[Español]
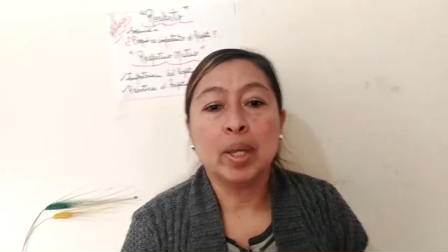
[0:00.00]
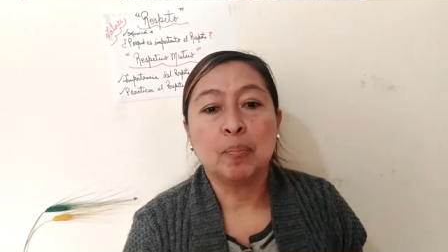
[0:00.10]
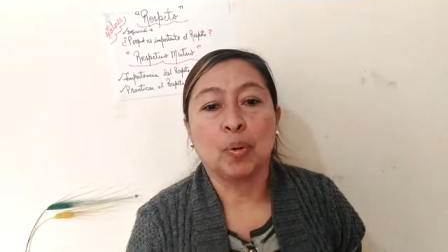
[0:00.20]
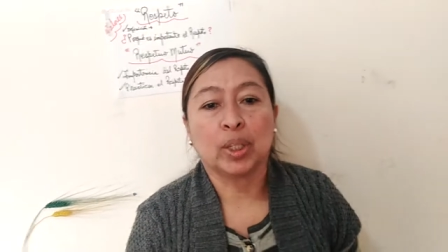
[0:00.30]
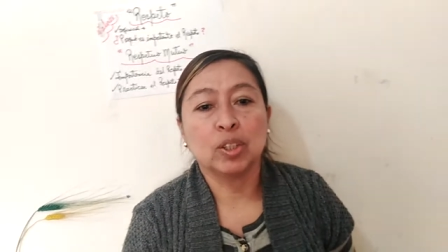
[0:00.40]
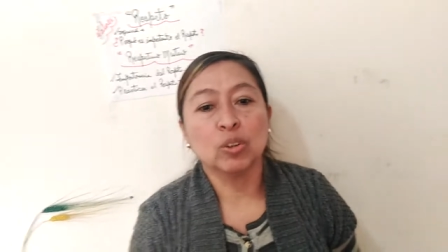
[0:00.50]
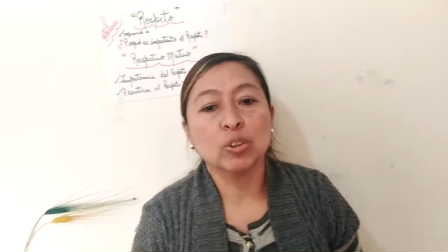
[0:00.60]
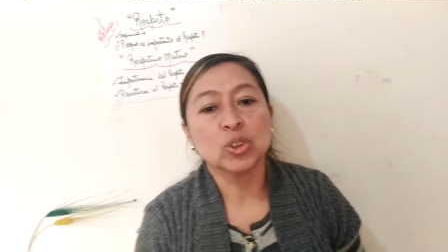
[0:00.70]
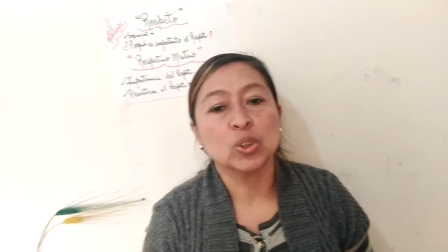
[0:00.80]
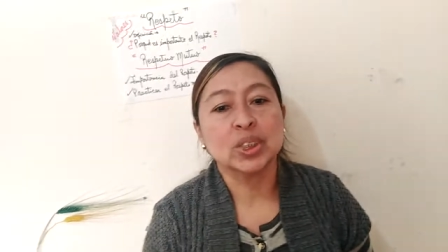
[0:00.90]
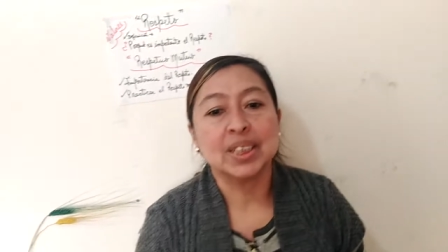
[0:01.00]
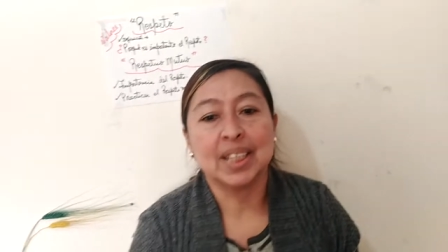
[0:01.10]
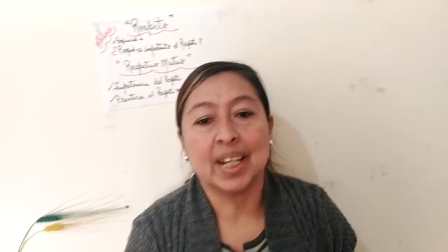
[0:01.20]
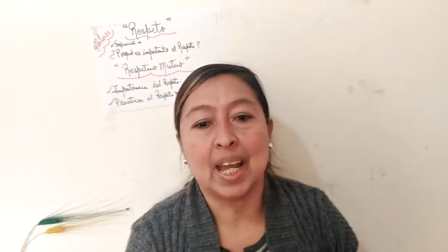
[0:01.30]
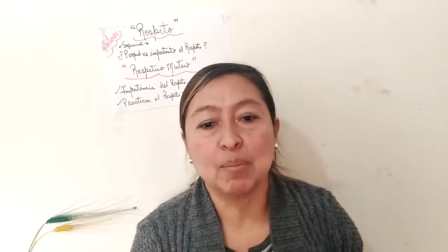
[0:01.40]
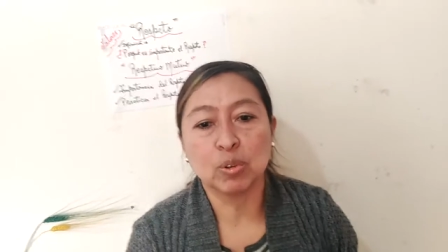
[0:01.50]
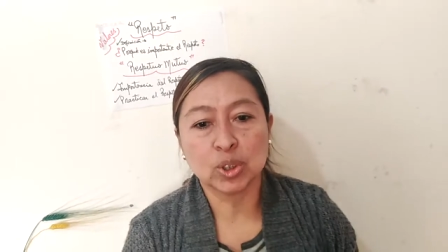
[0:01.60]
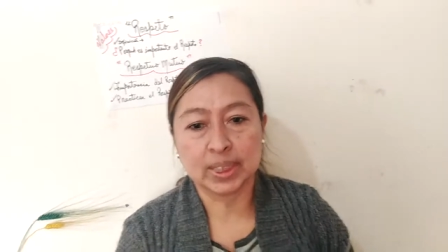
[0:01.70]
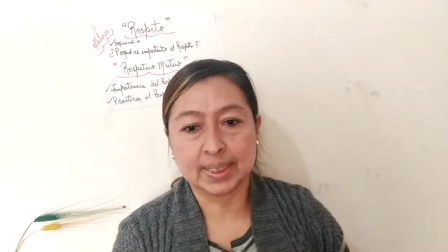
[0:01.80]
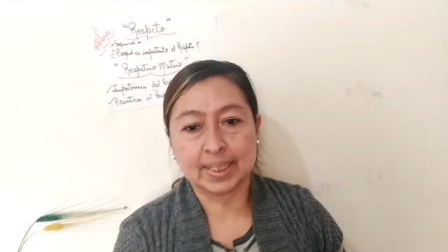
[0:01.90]
Porque no nos consideramos
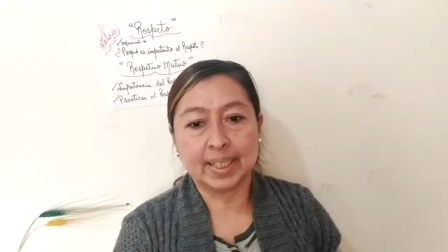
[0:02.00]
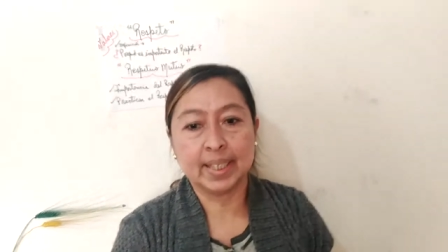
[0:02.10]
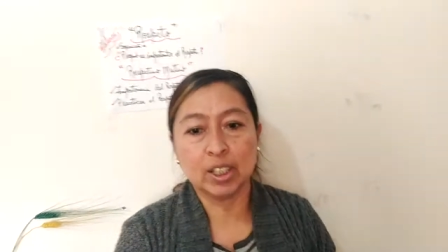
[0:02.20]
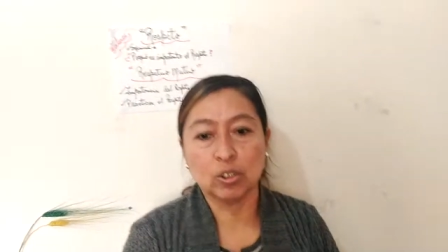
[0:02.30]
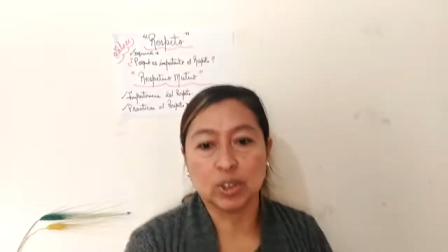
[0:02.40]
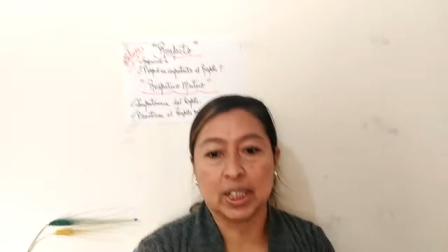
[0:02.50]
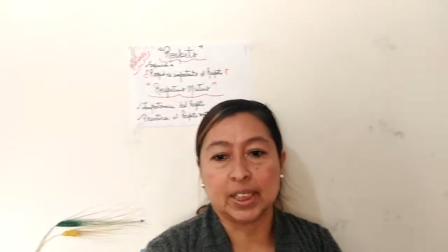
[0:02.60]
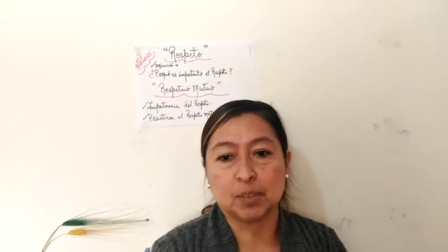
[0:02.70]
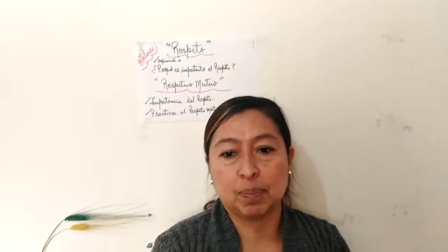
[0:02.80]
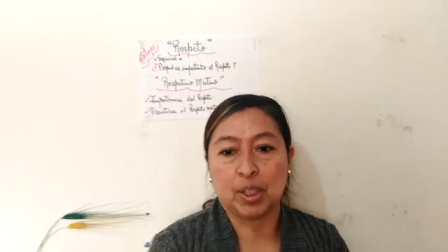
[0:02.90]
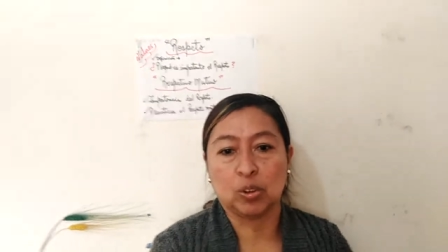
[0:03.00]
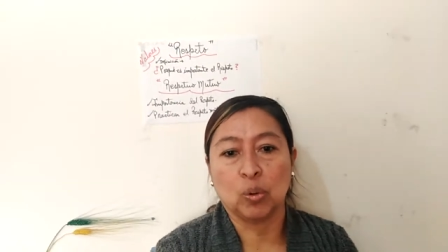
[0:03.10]
este, dignos de respeto.